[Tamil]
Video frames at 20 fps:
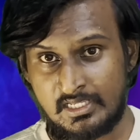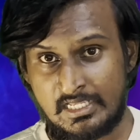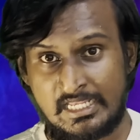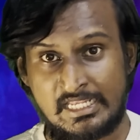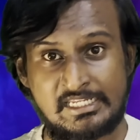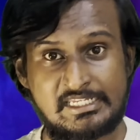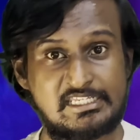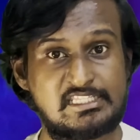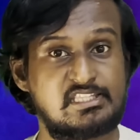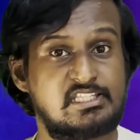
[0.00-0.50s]

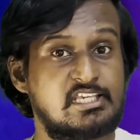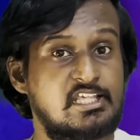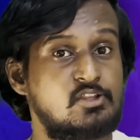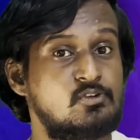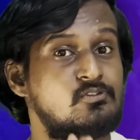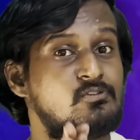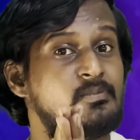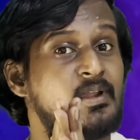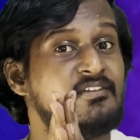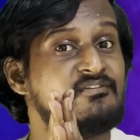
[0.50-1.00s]
இது
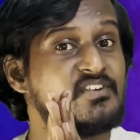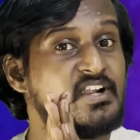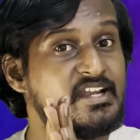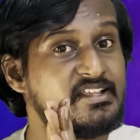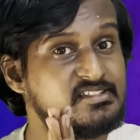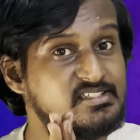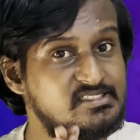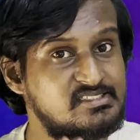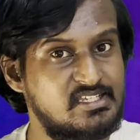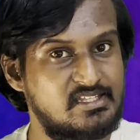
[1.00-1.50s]
எதுவுமே
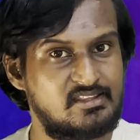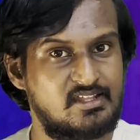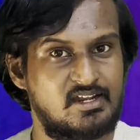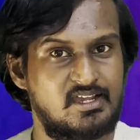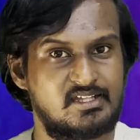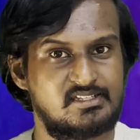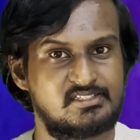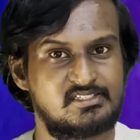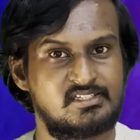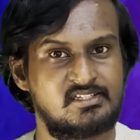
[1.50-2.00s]
வெடித்து
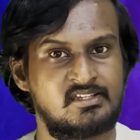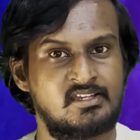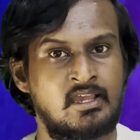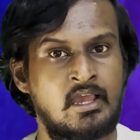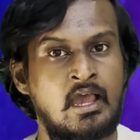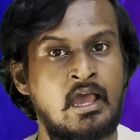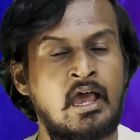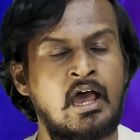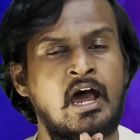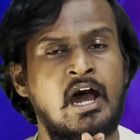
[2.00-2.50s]
செதறாது
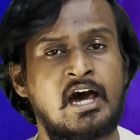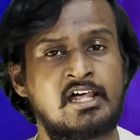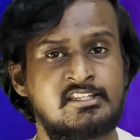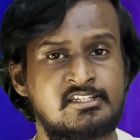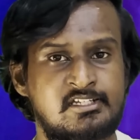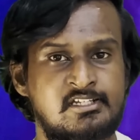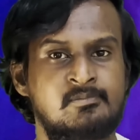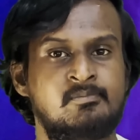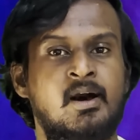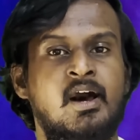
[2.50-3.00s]

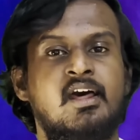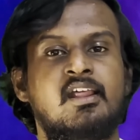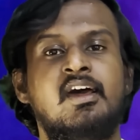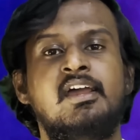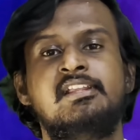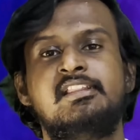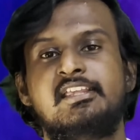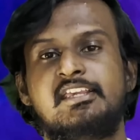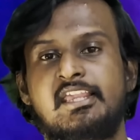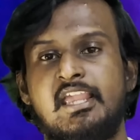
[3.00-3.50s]
அதுக்கு மாறாக
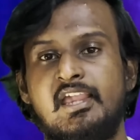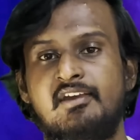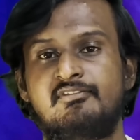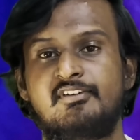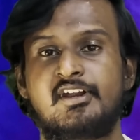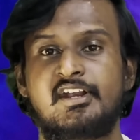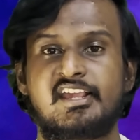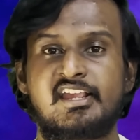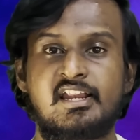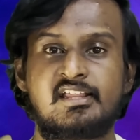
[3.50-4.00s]
இந்த
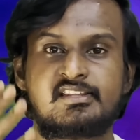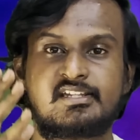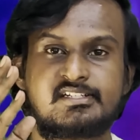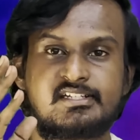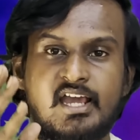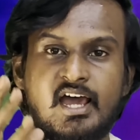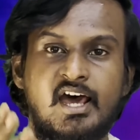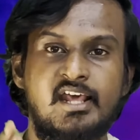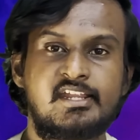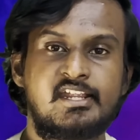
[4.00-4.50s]
ஏவுகணைகள் அந்த
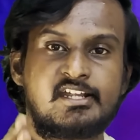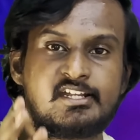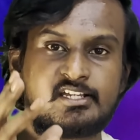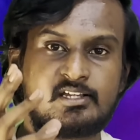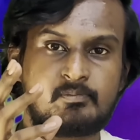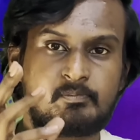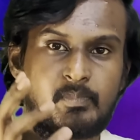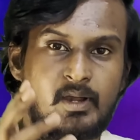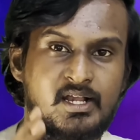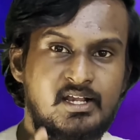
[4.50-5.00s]
டார்கெட்டுக்கு
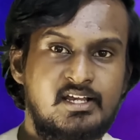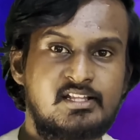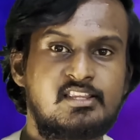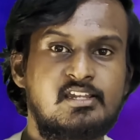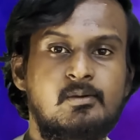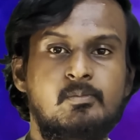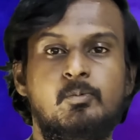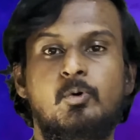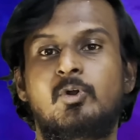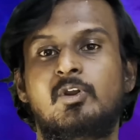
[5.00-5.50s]

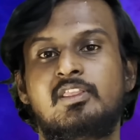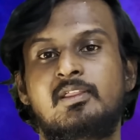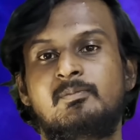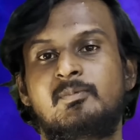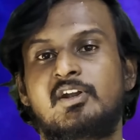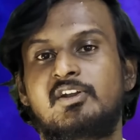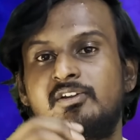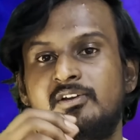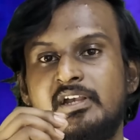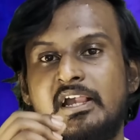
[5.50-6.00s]
பக்கத்தில் போகிறத
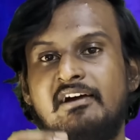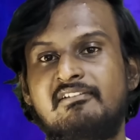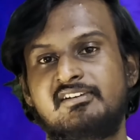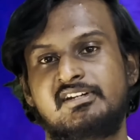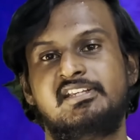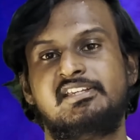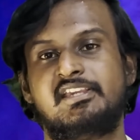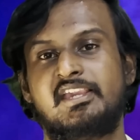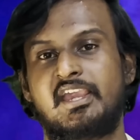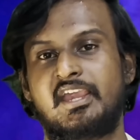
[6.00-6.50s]
மட்டும்
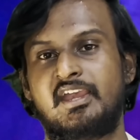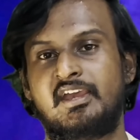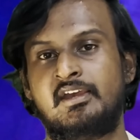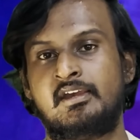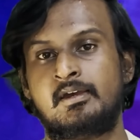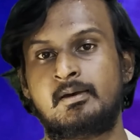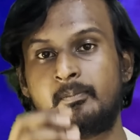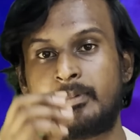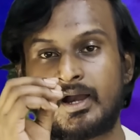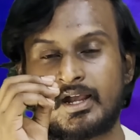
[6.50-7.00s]
கவனிங்க
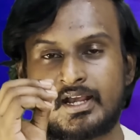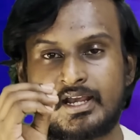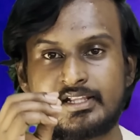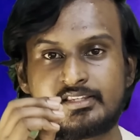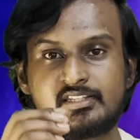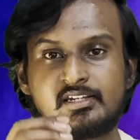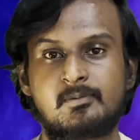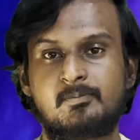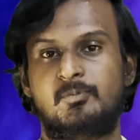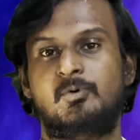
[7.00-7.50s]

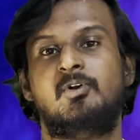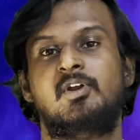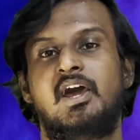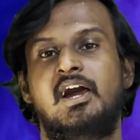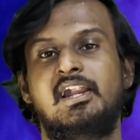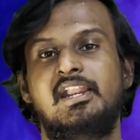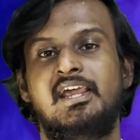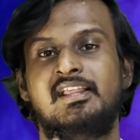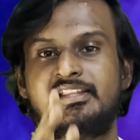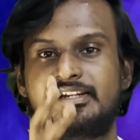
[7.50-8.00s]
பக்கத்தில்
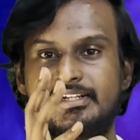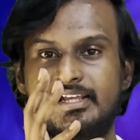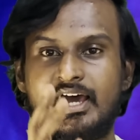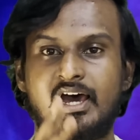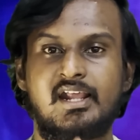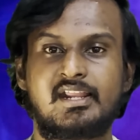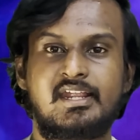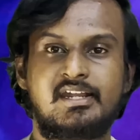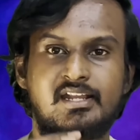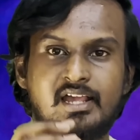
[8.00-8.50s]
போனாலே அந்த
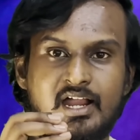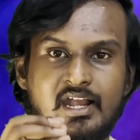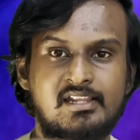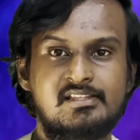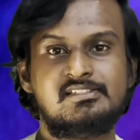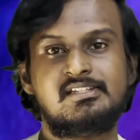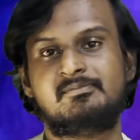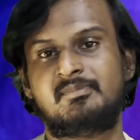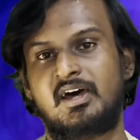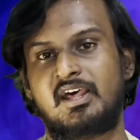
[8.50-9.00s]
டார்கெட்
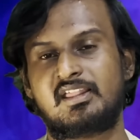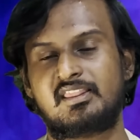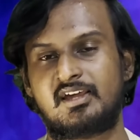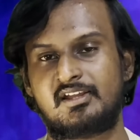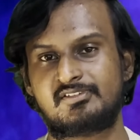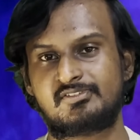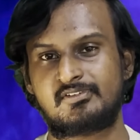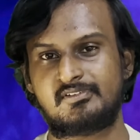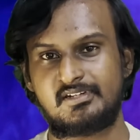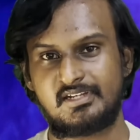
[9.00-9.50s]
அழிஞ்ச மாதிரி தான்
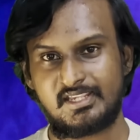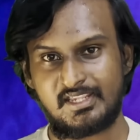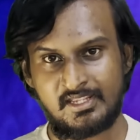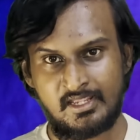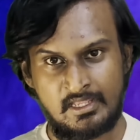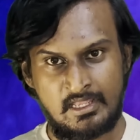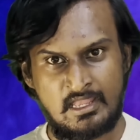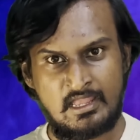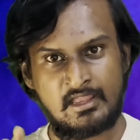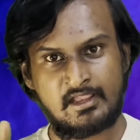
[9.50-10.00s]
சொல்லி
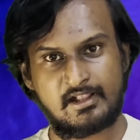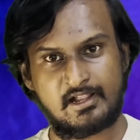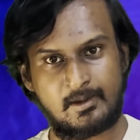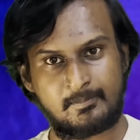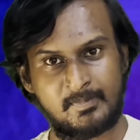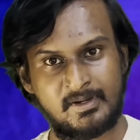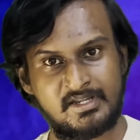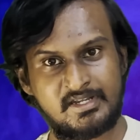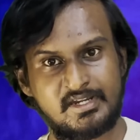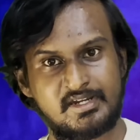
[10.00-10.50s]

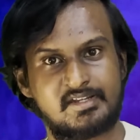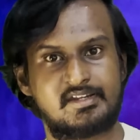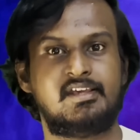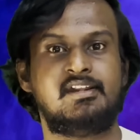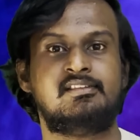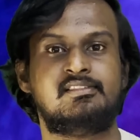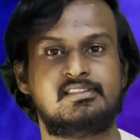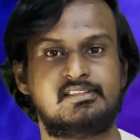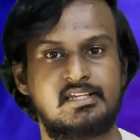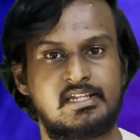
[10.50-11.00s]
கமெண்டேட்டர்
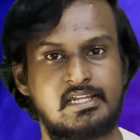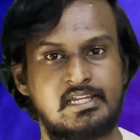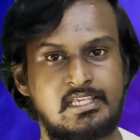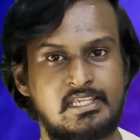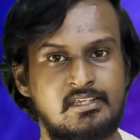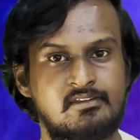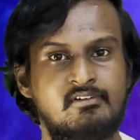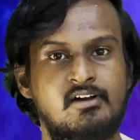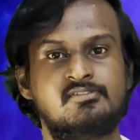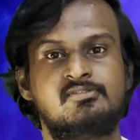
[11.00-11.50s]

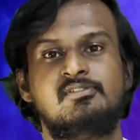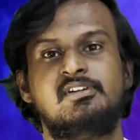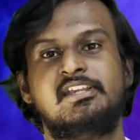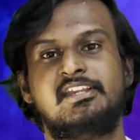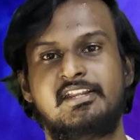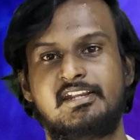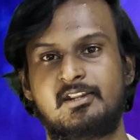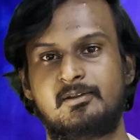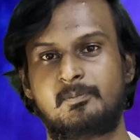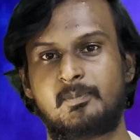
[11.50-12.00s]
தெளிவாக
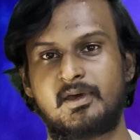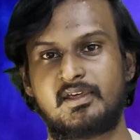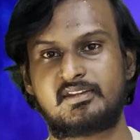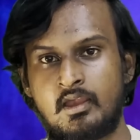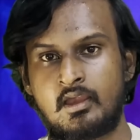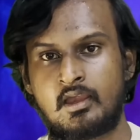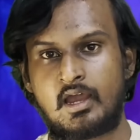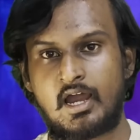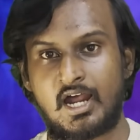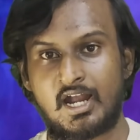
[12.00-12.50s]
சொல்லிக்கிட்டு இருப்பார்
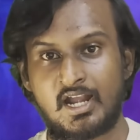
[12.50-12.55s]
ஆனால்